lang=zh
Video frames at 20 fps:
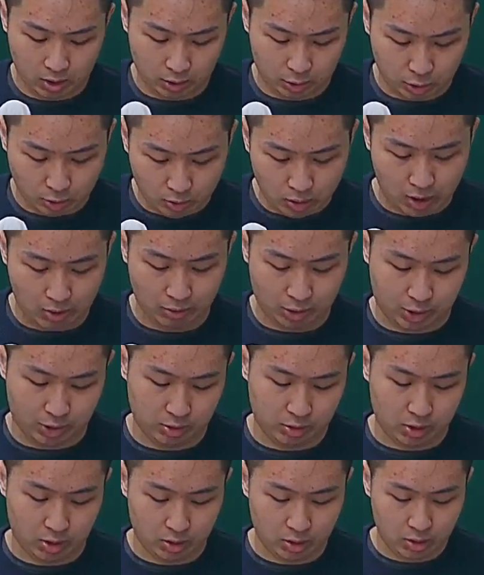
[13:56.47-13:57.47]
周老
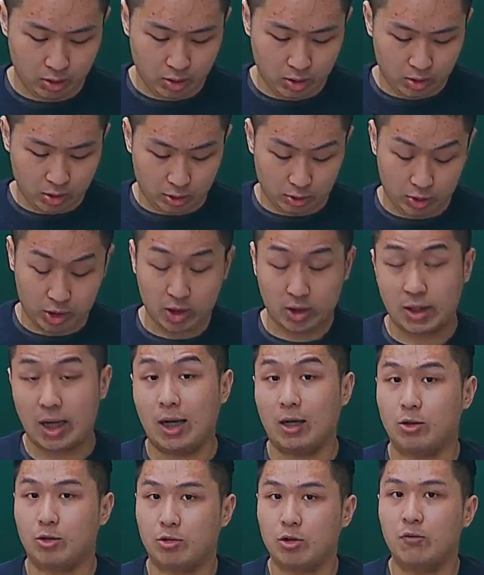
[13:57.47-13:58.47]
师的，就政大
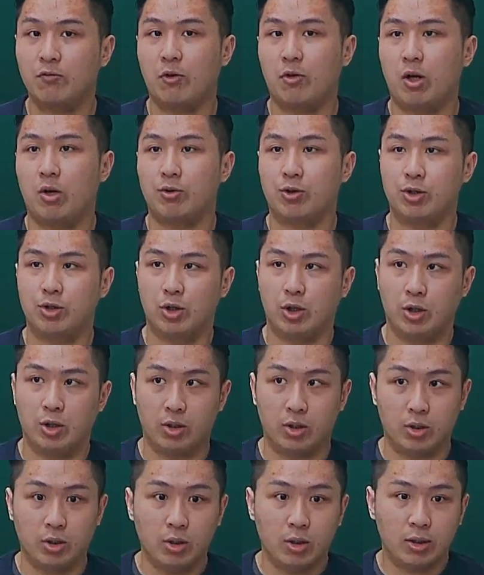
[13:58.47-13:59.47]
的周正峰老师
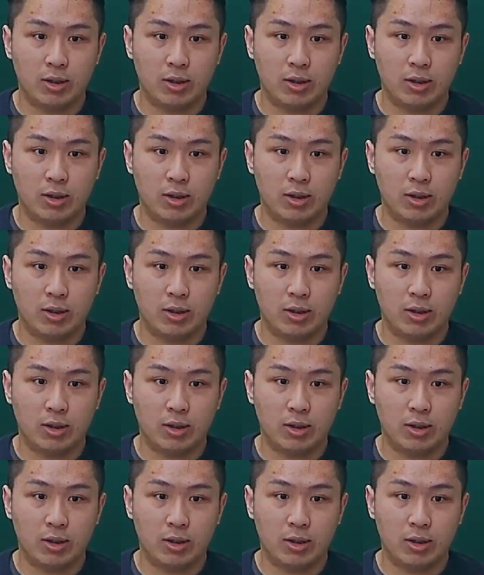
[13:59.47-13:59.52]
的，